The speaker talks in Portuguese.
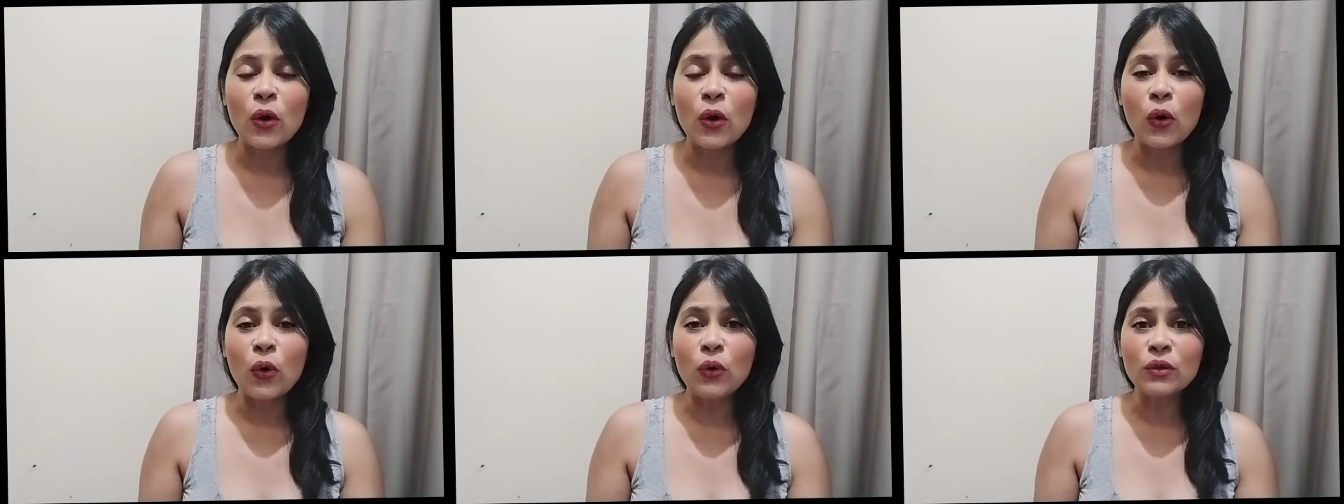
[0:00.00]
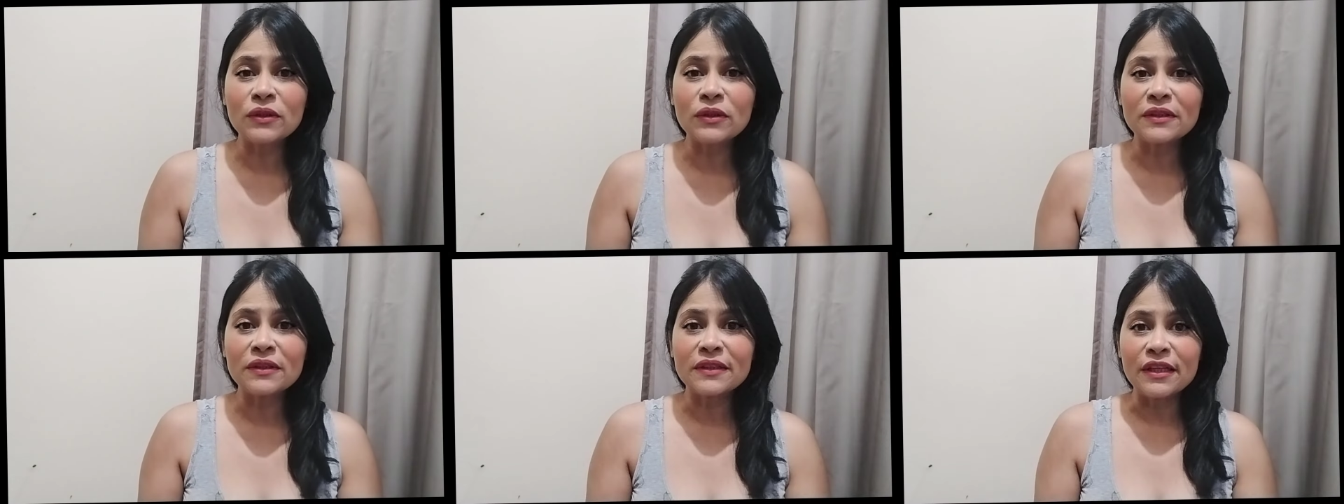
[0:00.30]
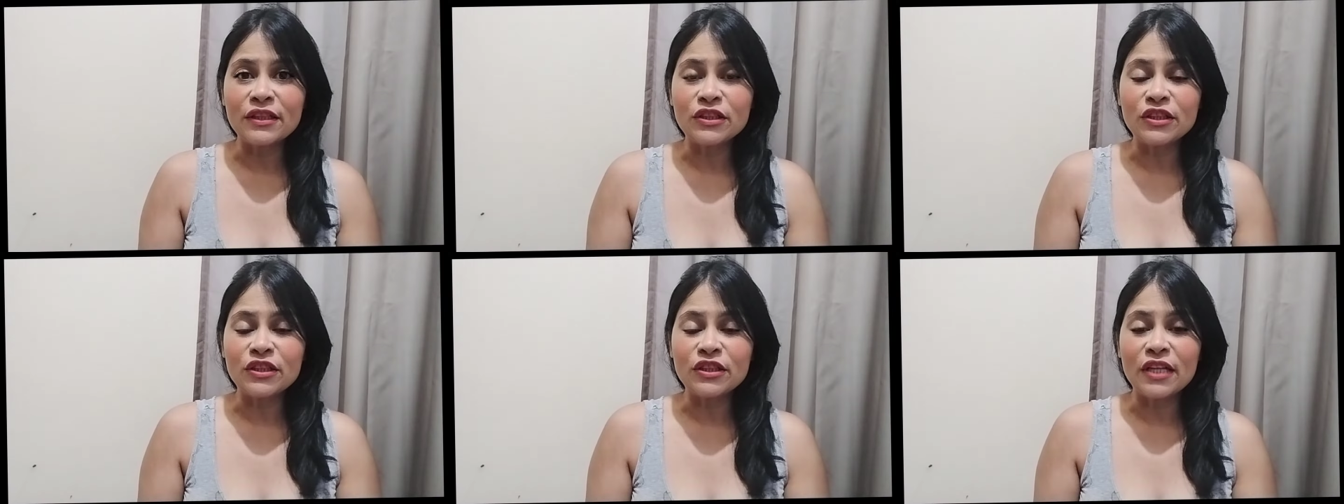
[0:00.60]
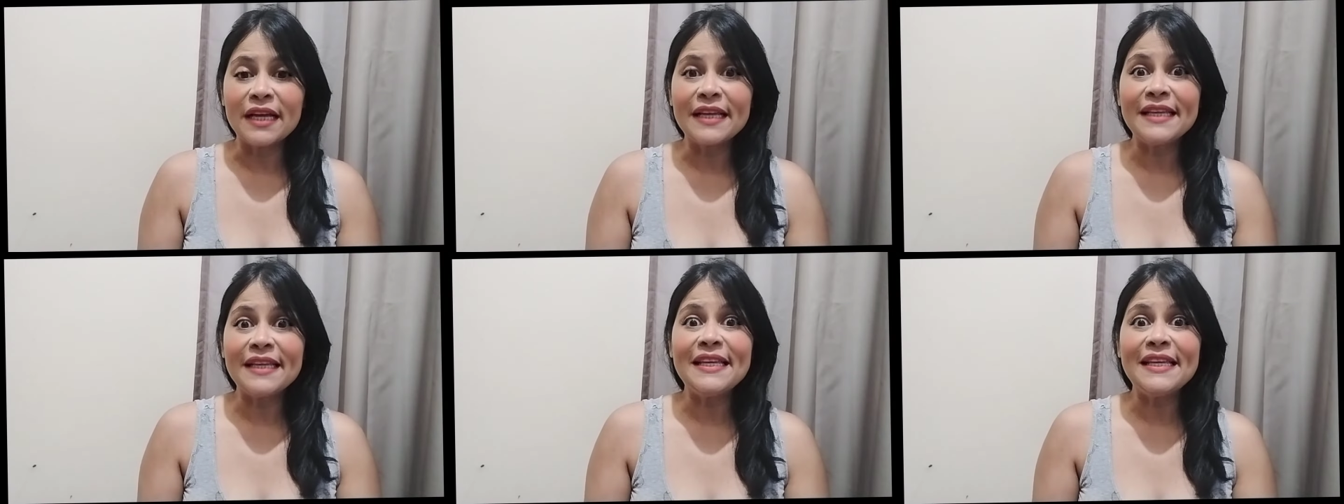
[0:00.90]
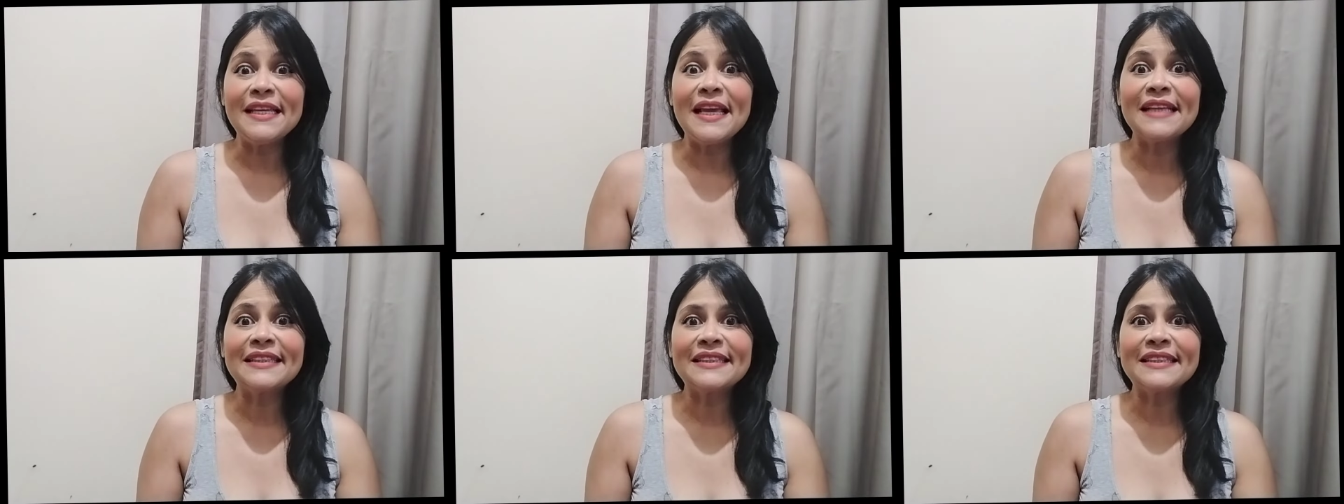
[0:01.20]
Ou seja,
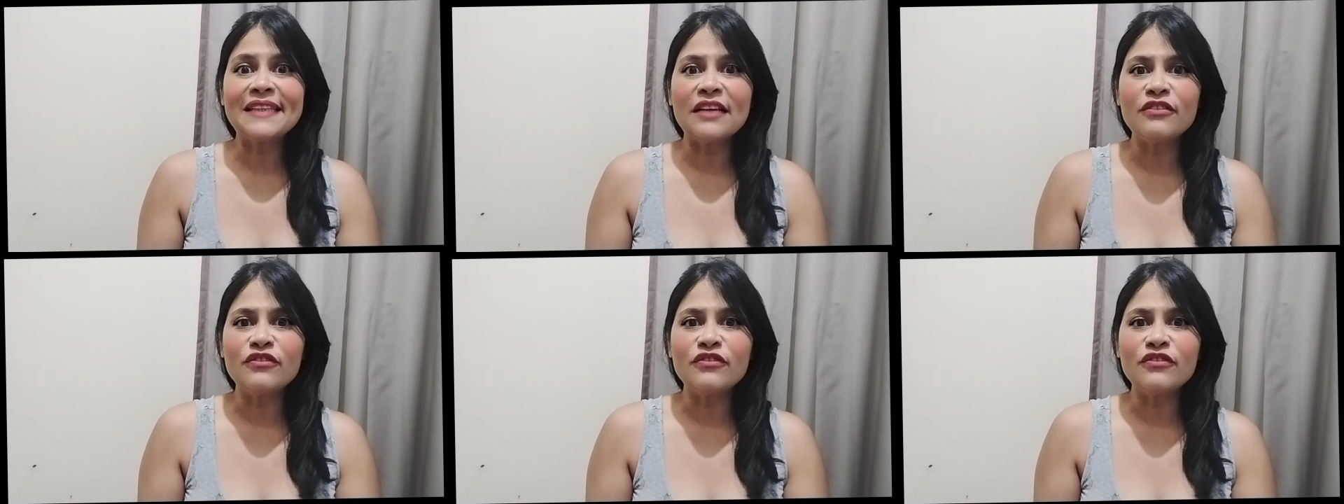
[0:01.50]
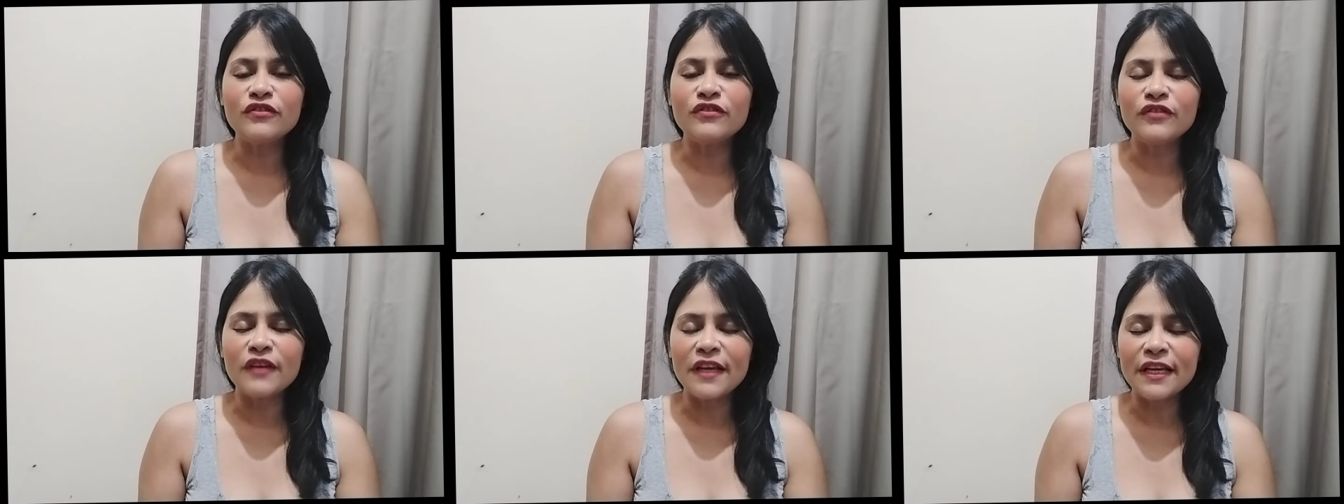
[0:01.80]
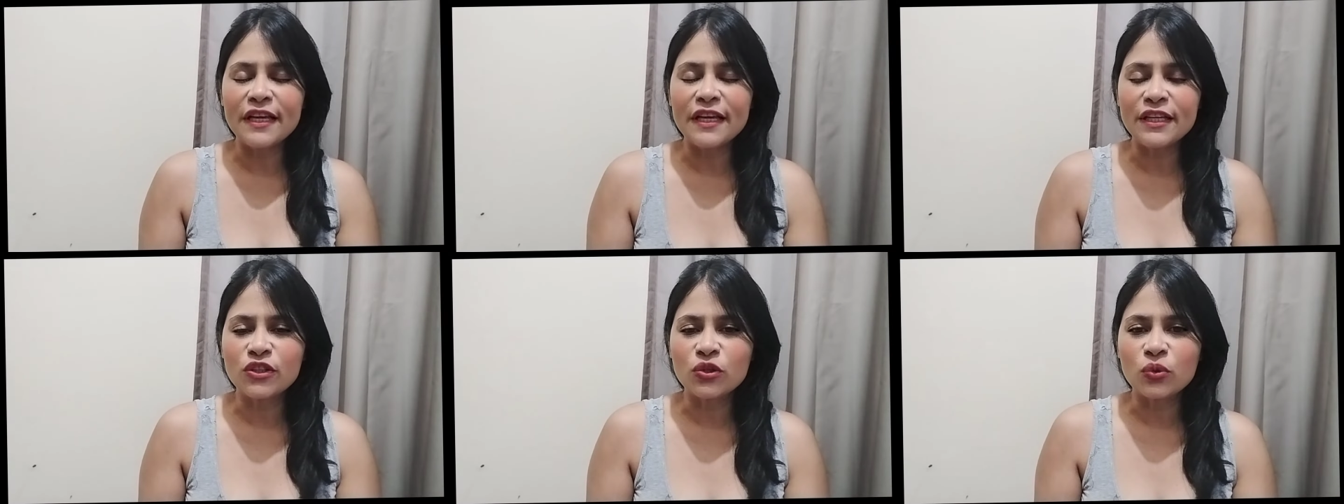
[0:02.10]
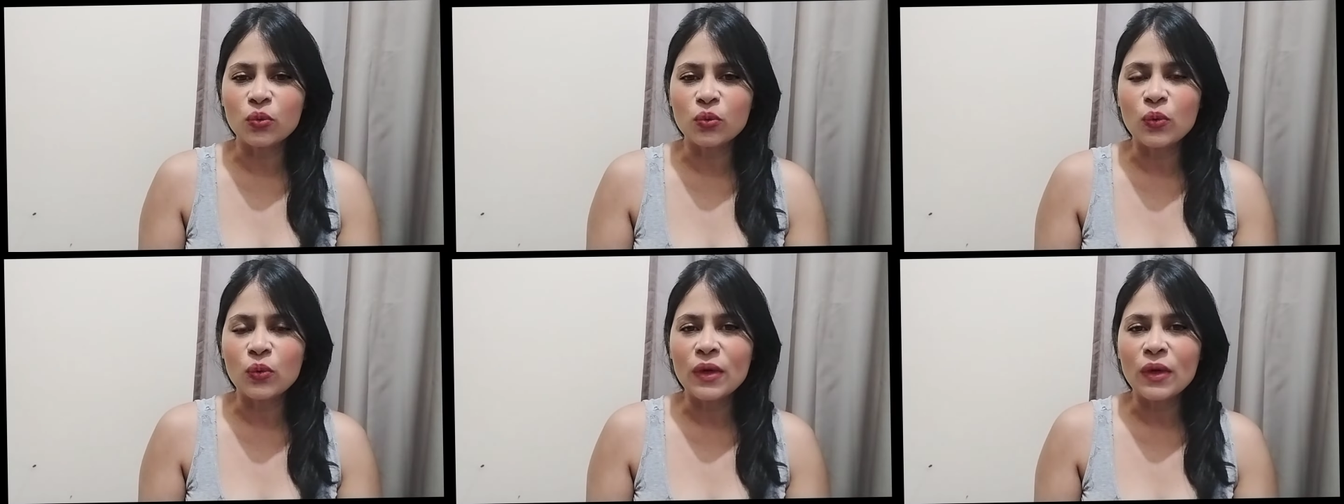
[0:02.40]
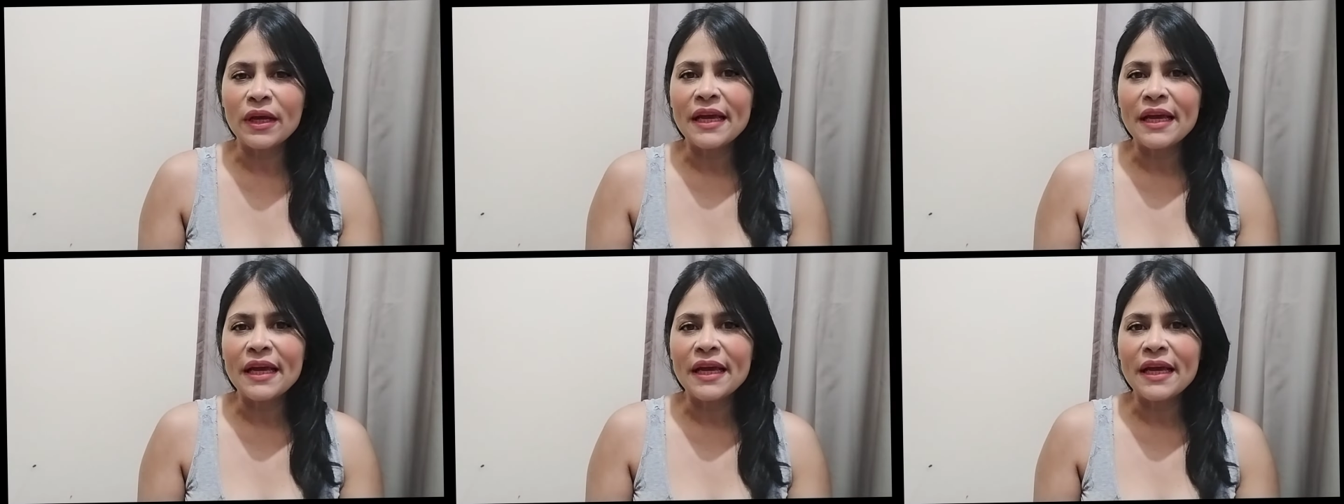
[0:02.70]
e esse efeito,